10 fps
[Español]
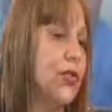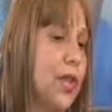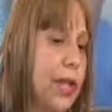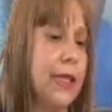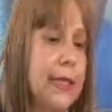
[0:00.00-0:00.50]

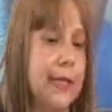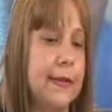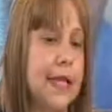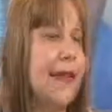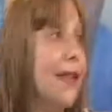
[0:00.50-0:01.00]
Se,
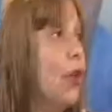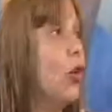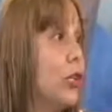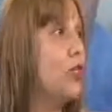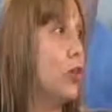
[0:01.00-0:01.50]
se han dado
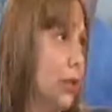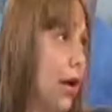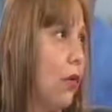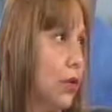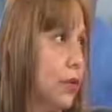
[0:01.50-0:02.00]

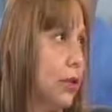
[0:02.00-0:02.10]
resultados.